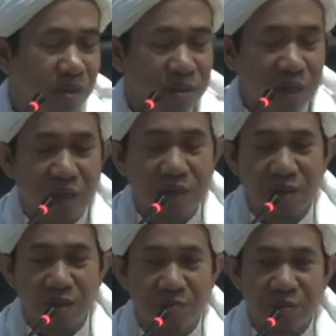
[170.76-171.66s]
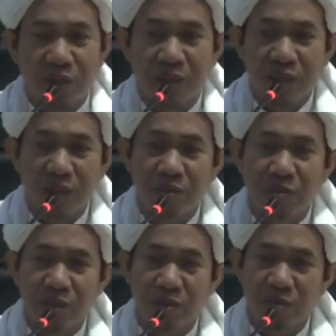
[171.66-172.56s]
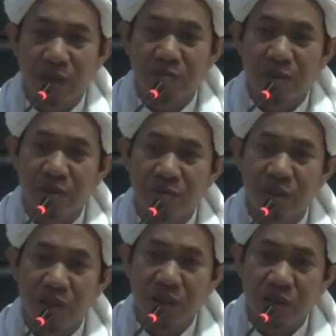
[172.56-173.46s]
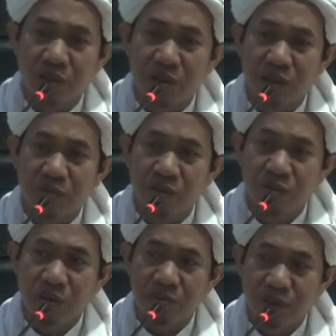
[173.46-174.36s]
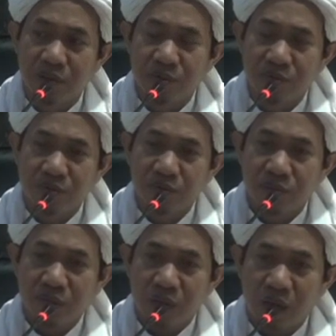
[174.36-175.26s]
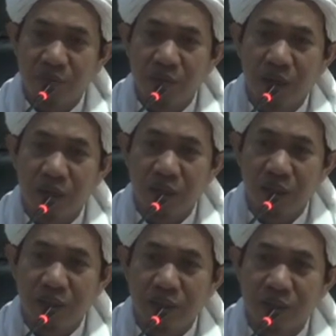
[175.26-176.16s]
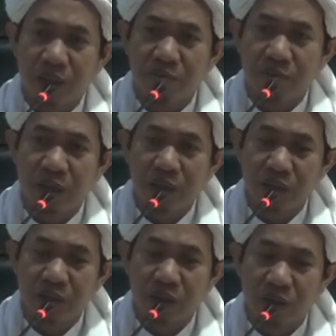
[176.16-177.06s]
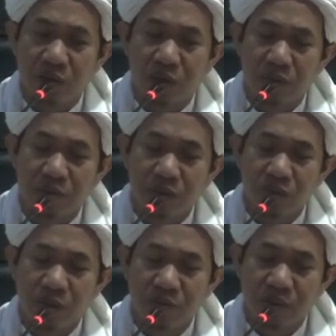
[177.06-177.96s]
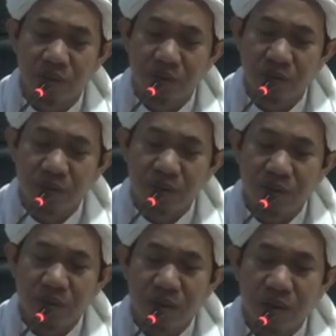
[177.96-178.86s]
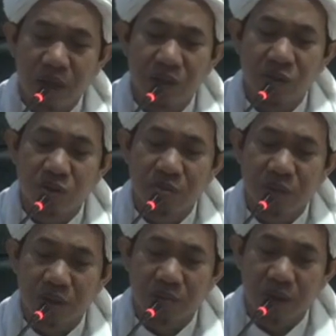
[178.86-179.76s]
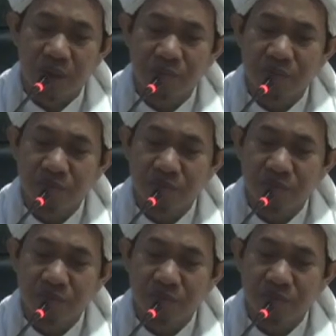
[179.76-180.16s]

jangan sampai enggak minta maaf enggak minta ridho sama suami apalagi sampai ditegur sama suami langsung minta maaf